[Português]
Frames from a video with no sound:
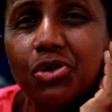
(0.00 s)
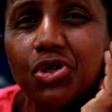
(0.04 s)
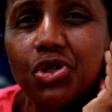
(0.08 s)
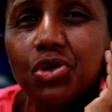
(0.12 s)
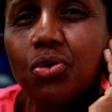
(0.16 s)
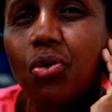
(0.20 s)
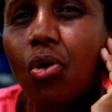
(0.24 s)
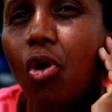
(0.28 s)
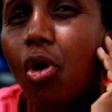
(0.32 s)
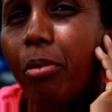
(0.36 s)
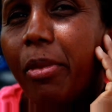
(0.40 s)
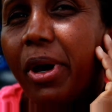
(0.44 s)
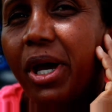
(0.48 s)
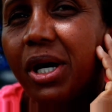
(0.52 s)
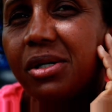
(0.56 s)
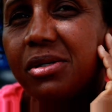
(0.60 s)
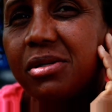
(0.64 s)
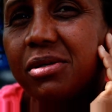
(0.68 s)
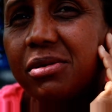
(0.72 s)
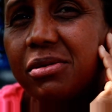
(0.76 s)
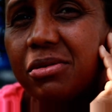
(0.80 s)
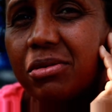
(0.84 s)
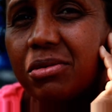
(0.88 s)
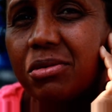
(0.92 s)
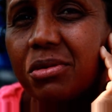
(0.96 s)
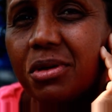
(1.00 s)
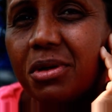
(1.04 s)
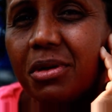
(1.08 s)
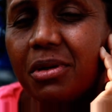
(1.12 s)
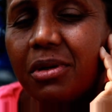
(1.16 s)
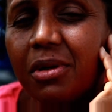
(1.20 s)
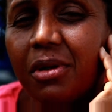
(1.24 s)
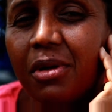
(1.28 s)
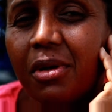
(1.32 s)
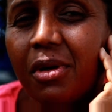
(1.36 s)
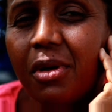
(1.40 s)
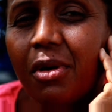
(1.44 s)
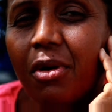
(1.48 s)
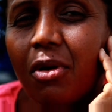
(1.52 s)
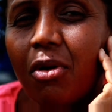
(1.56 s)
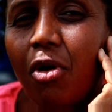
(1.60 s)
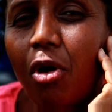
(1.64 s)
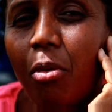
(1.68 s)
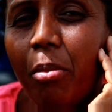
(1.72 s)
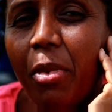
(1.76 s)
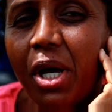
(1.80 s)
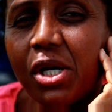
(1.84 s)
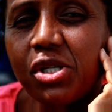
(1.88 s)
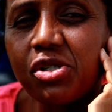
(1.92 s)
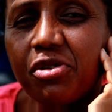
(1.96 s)
eu tinha um comércio, o
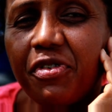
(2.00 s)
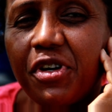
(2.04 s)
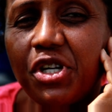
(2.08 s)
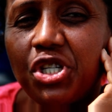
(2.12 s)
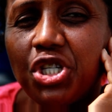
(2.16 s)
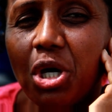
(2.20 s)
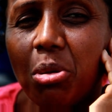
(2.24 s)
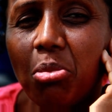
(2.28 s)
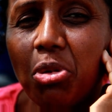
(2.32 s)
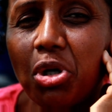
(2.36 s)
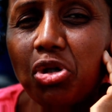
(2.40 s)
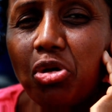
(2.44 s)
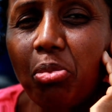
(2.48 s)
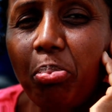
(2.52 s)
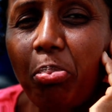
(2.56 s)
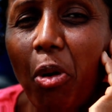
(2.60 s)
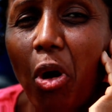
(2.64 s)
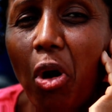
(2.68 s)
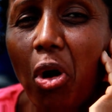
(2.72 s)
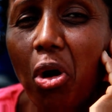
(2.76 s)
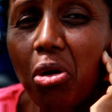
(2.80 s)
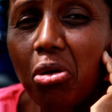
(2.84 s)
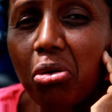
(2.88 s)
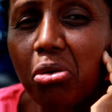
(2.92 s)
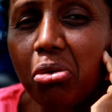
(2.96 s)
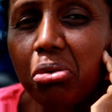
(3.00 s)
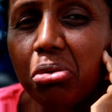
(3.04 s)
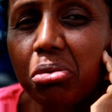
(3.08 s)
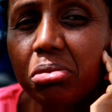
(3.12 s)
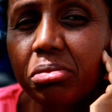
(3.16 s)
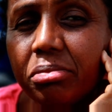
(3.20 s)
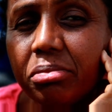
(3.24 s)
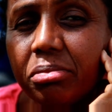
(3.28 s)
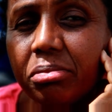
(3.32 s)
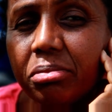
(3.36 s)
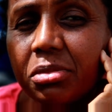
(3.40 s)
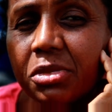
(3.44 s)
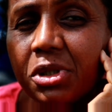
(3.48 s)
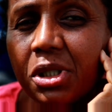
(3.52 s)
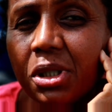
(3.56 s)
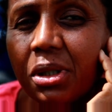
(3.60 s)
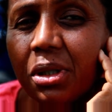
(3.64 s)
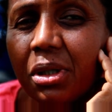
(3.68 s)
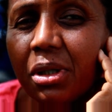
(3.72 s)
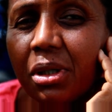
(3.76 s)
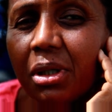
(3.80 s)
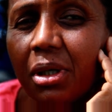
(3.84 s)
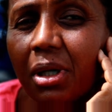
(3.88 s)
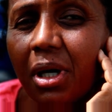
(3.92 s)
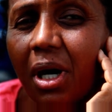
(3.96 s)
comércio vendia muito pouco,
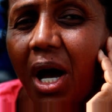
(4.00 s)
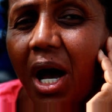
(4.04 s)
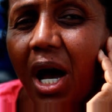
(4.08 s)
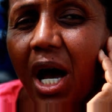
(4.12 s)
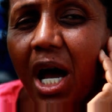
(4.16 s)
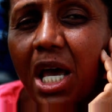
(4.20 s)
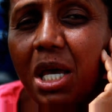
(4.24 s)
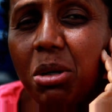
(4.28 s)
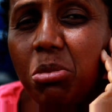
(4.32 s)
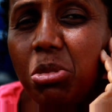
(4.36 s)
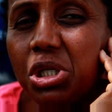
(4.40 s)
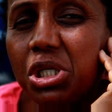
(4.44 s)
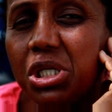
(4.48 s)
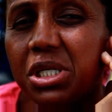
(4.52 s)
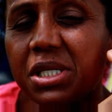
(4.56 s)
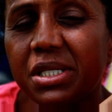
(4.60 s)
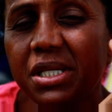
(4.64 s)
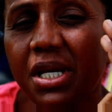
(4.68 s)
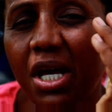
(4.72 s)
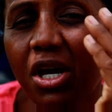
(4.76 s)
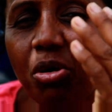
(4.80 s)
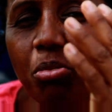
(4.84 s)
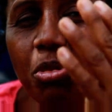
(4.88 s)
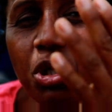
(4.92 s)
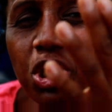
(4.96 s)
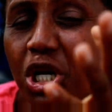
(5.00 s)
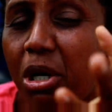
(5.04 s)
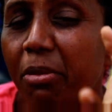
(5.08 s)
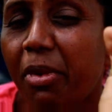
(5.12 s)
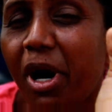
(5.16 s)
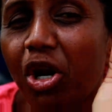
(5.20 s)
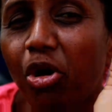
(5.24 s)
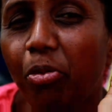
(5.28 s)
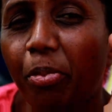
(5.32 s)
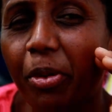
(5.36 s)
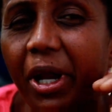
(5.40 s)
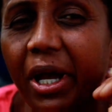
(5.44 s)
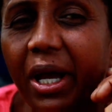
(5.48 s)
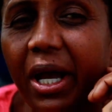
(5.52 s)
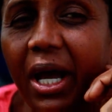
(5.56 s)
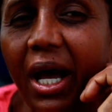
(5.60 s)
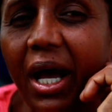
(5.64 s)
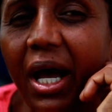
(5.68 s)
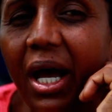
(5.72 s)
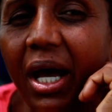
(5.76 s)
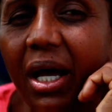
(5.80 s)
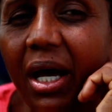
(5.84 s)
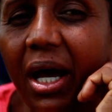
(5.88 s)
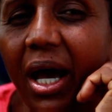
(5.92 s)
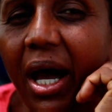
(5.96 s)
Aí me disseram, me chamaram para
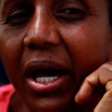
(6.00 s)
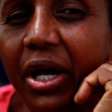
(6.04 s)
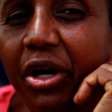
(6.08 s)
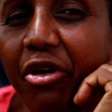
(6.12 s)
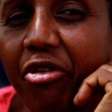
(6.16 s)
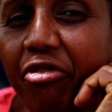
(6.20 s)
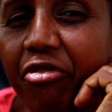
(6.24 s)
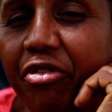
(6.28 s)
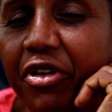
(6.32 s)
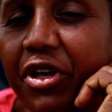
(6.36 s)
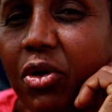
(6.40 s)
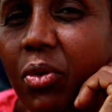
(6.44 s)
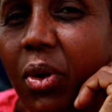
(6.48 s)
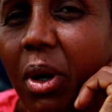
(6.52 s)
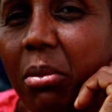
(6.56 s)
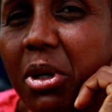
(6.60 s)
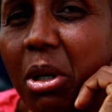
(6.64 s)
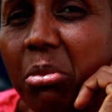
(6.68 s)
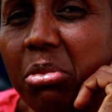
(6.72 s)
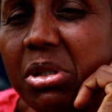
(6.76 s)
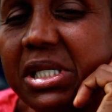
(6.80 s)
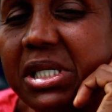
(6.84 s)
cá, aí eu vim com a minha